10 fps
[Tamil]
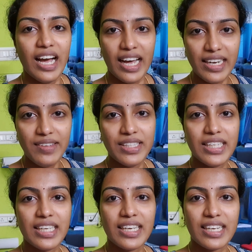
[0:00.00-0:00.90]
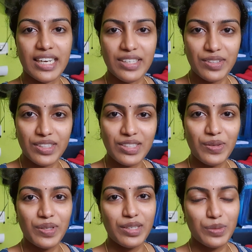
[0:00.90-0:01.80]
ஆனால் வந்து இங்கே
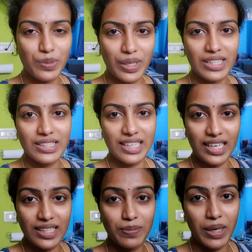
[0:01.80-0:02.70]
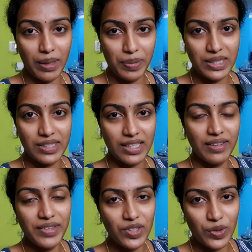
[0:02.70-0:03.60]
கண்டினியூஸாக ஒரு டூ டேஸ் த்ரீ டேஸ் மழை பெஞ்சால்
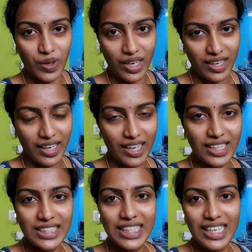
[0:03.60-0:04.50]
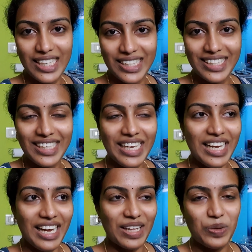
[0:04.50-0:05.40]
தான் வீட்டுக்குள்ளெல்லாம் நல்ல சில்லுன்னு
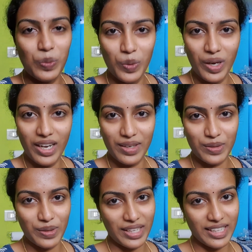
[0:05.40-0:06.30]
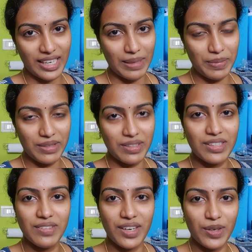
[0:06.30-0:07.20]
அந்த ஊரில் இருக்கக்கூடிய அந்த கிளைமேட்
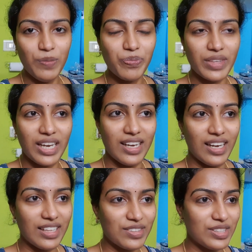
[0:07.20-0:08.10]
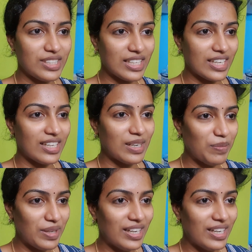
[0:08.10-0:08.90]
வந்துட்டு வரும் அதுக்கு வந்துட்டு இங்கே நம்ம